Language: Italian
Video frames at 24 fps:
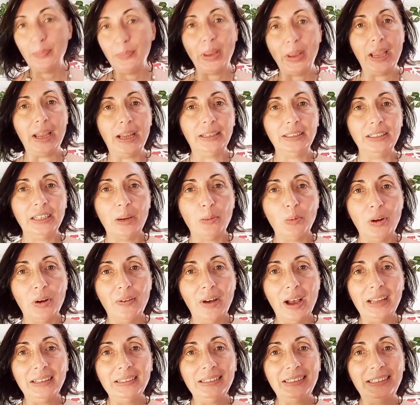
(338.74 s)
vabbè andiamo
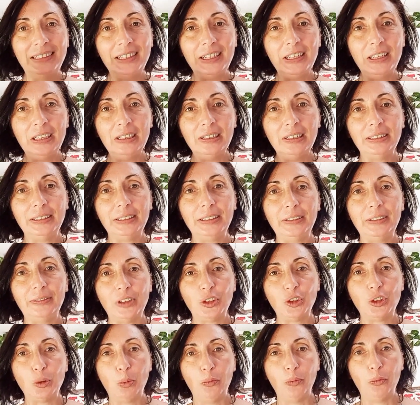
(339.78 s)
avanti, eh,
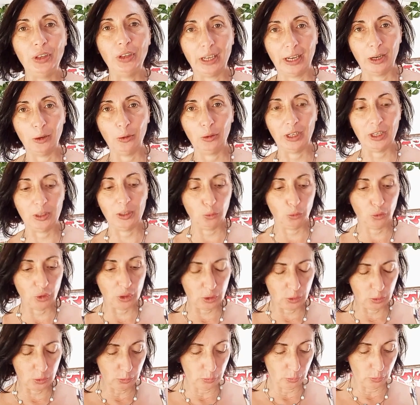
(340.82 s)
facciamo finta che non è
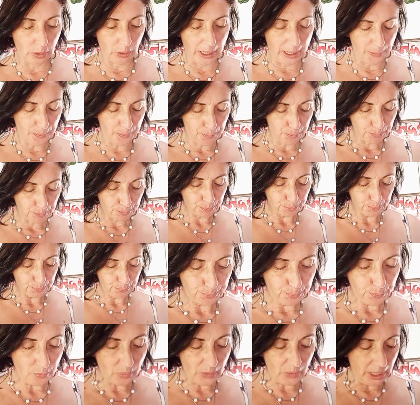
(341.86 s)
successo nulla.
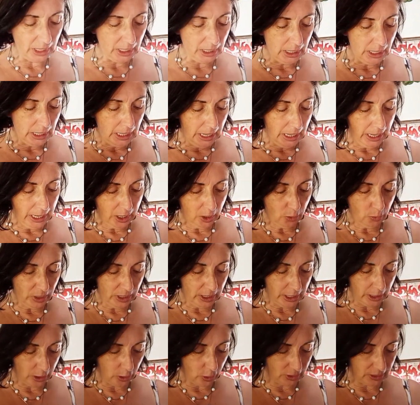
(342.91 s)
E
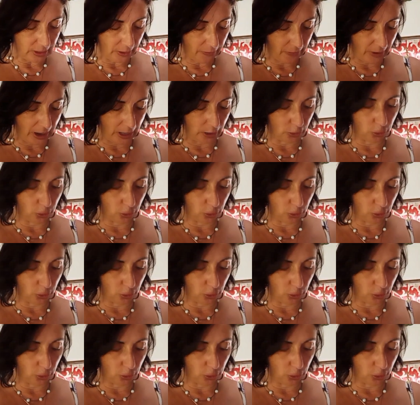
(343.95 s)
quindi cosa